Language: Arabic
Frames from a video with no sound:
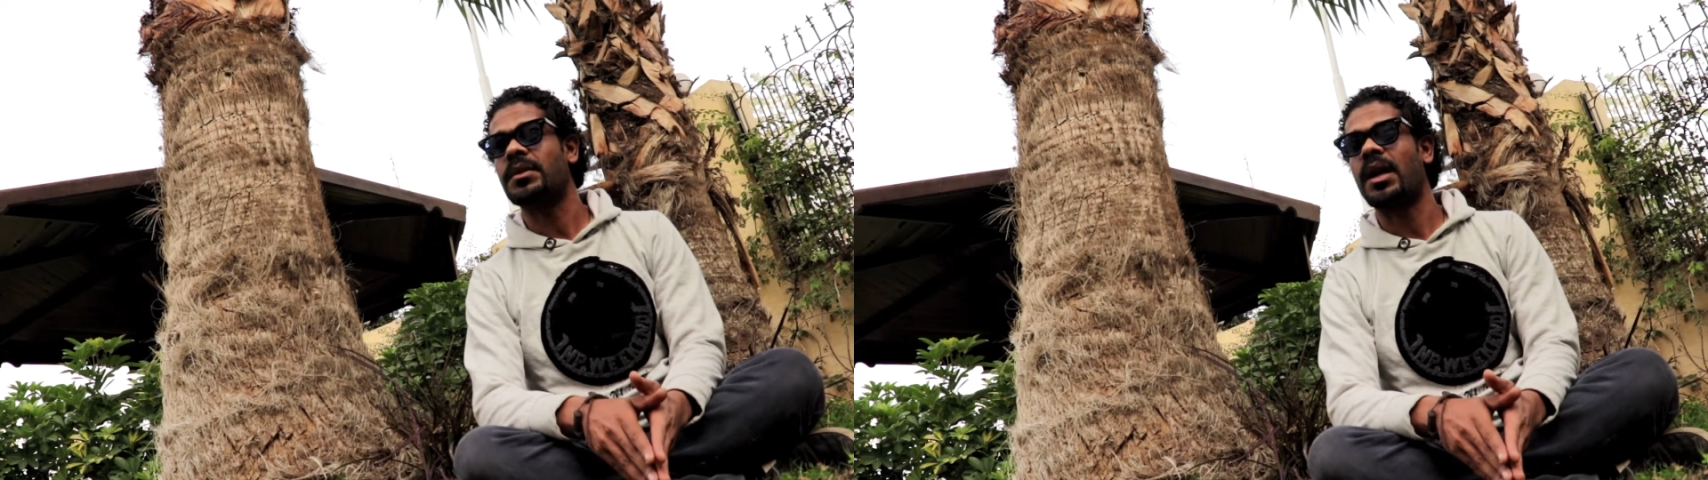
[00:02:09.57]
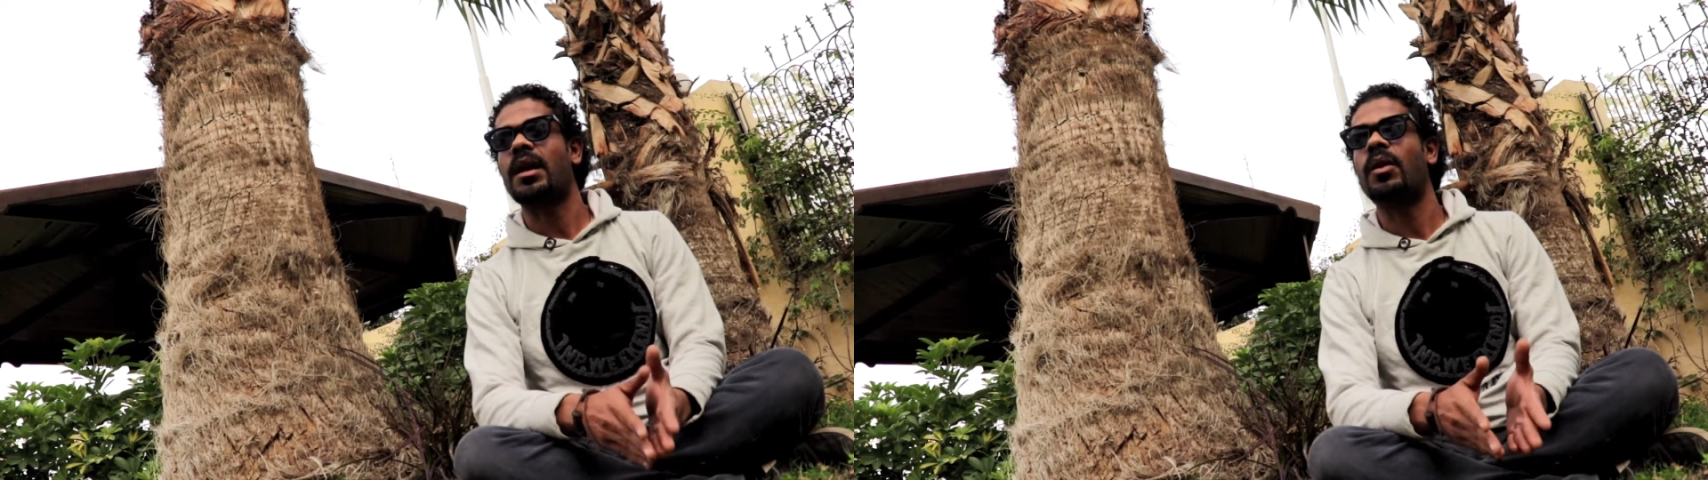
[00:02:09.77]

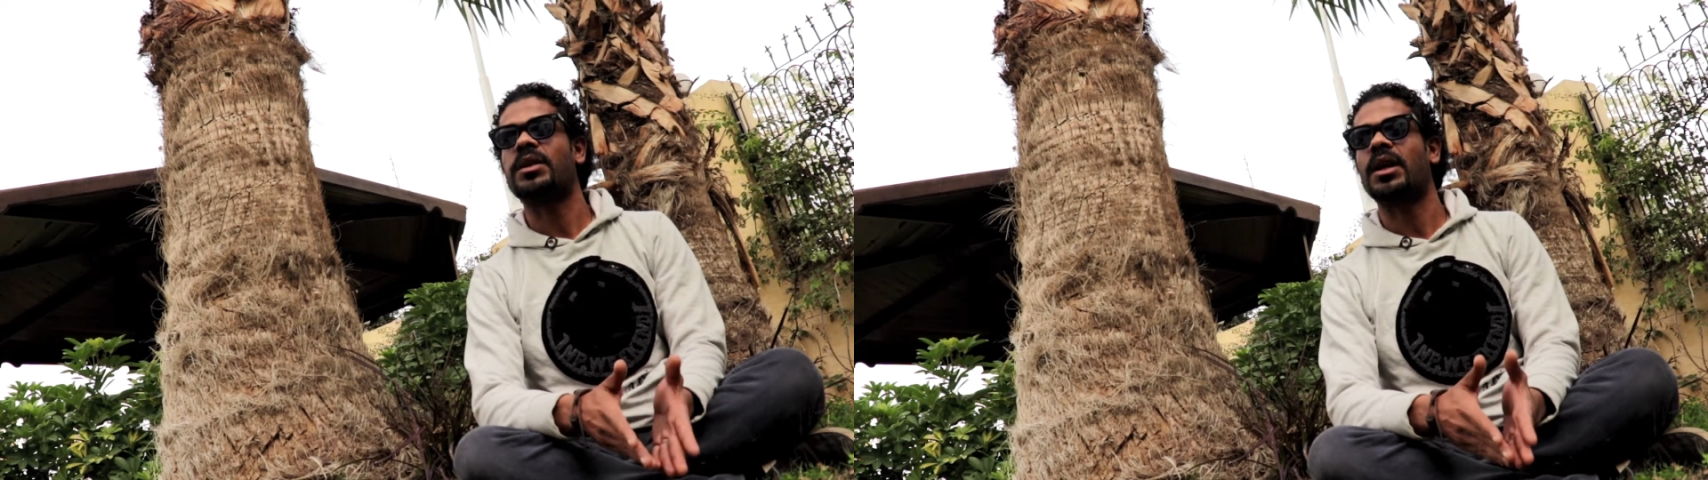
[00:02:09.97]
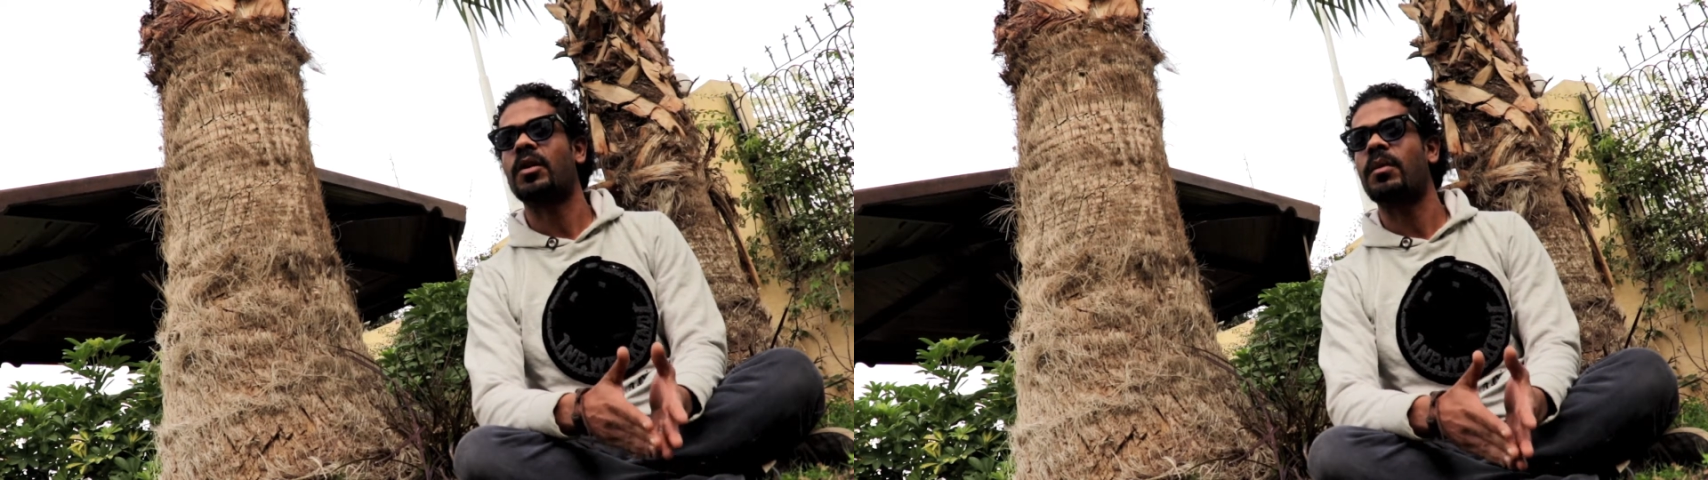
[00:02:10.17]
كان اول
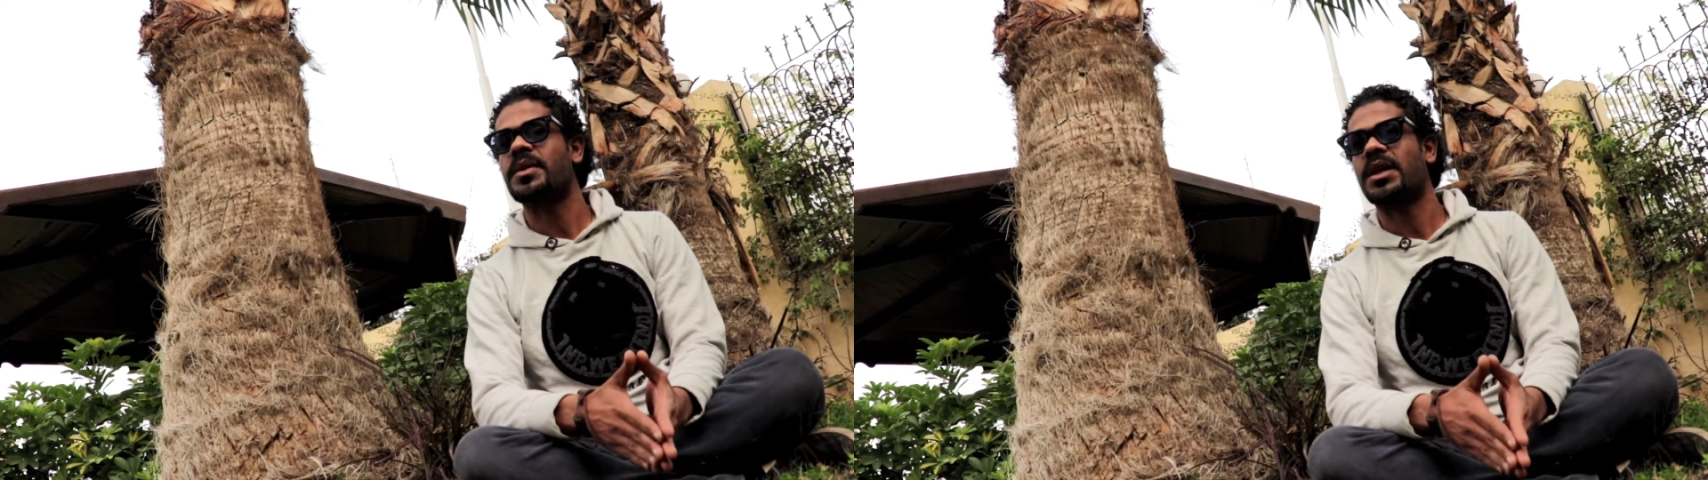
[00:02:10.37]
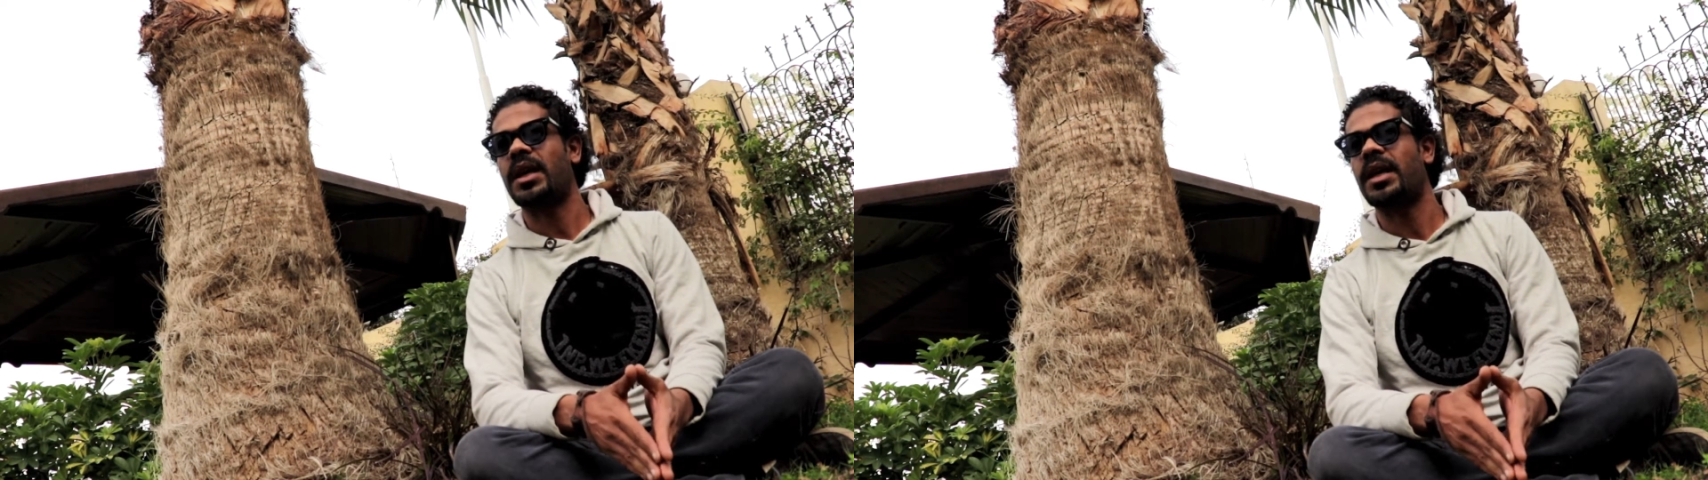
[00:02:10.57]
تجربه
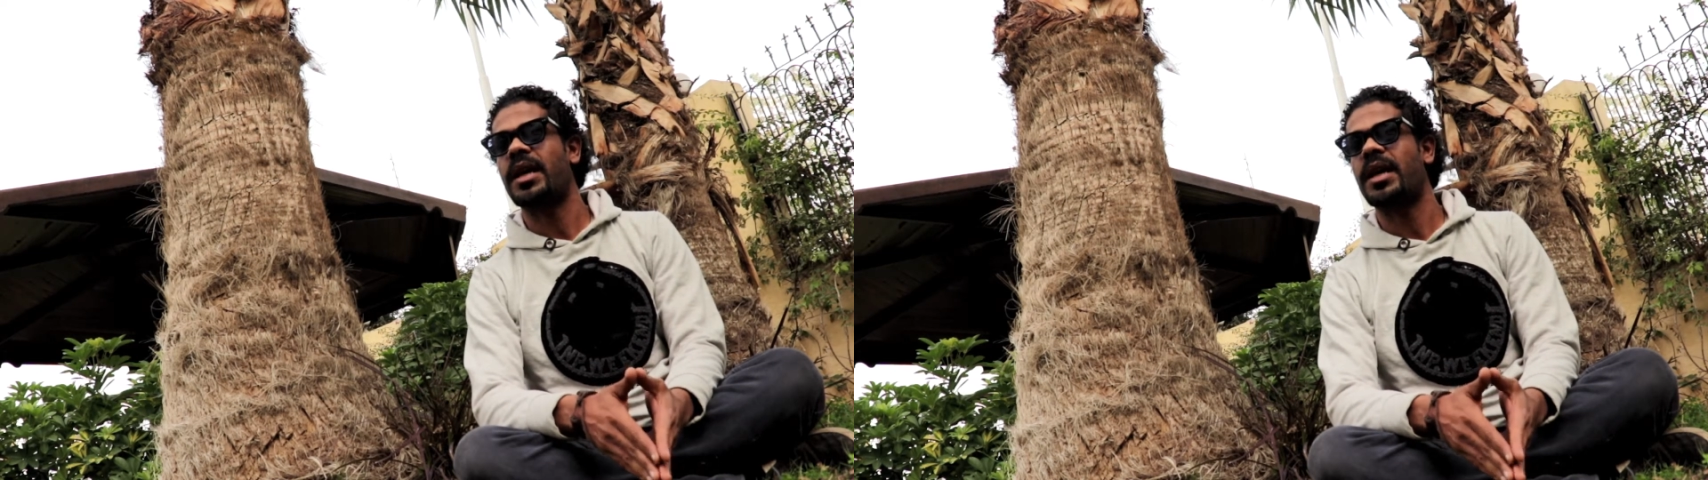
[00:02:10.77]
مسرحيه